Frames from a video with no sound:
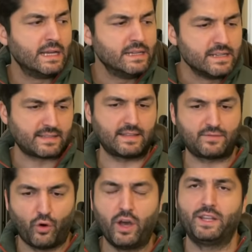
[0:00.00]
ist das
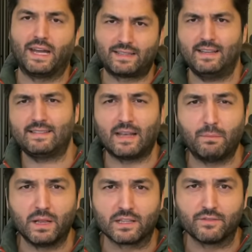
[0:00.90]
vorher ein
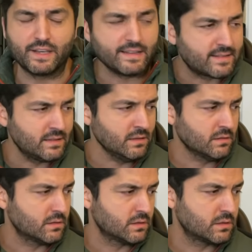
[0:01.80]
Adresssammeln gewesen
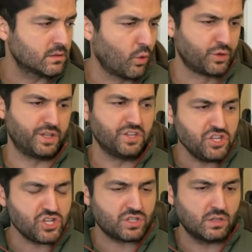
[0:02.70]
oder
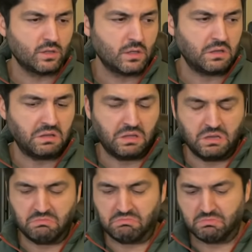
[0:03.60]
nicht?
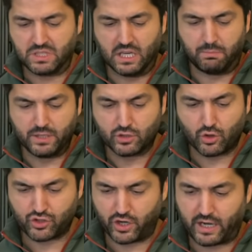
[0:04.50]
Hier, bildet
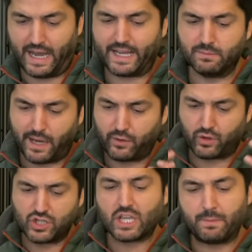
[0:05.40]
euch eure eigene Meinung.
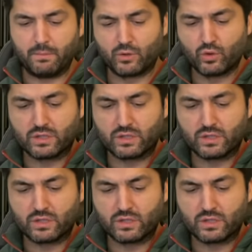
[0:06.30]
Ich gebe immer nur